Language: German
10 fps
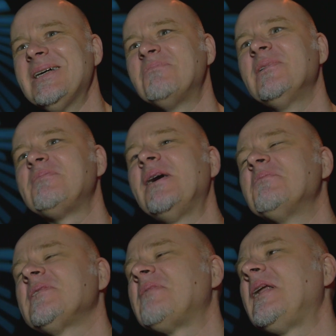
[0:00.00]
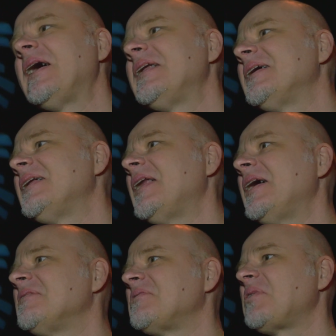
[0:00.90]
muss, man, muss man leider,
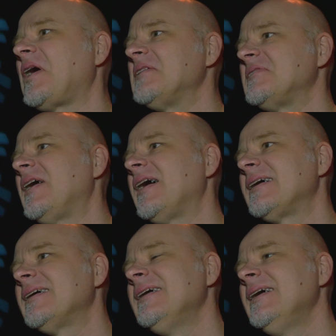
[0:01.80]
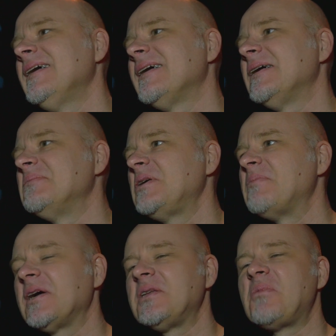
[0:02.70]
leider so krass sagen. Ähm, ich
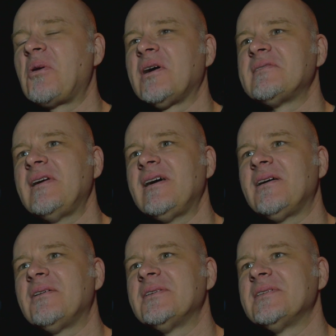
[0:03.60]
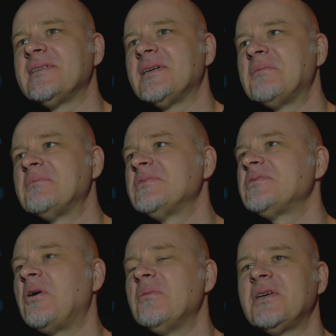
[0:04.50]
mag die Blogger sehr und ähm,
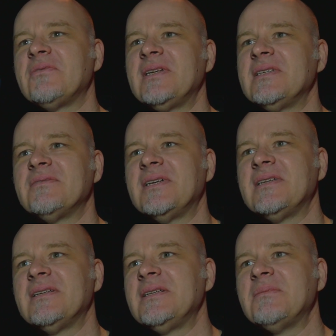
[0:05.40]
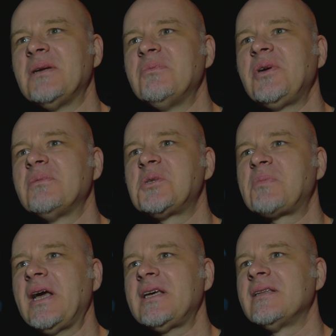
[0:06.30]
freue mich, wenn, wenn die meine Bücher
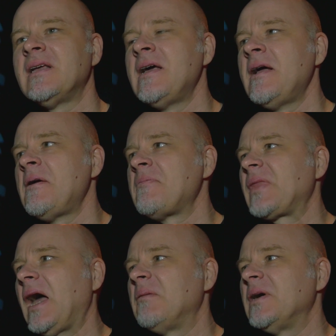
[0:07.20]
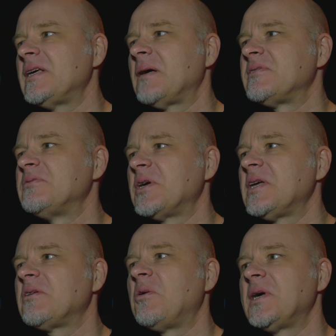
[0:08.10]
besprechen. Aber ich habe es
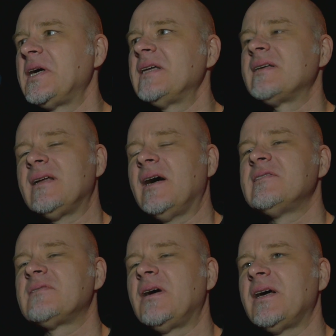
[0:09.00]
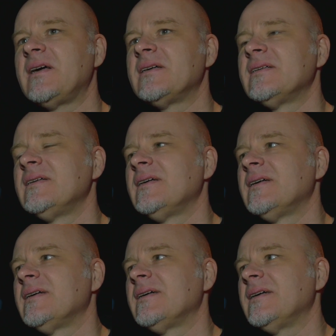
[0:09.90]
wirklich konkret an ein, zwei,
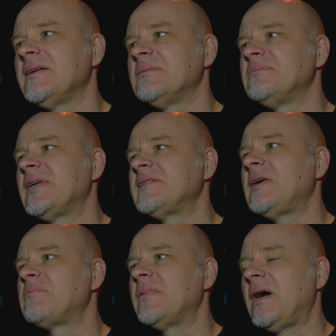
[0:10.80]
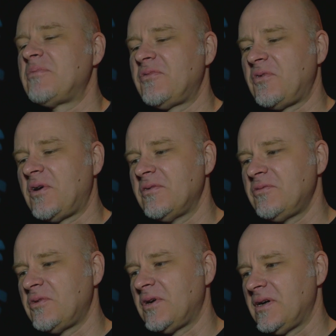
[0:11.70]
ähm, also ich habe hab vor,
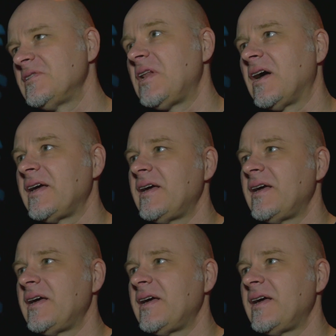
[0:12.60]
vor nicht lange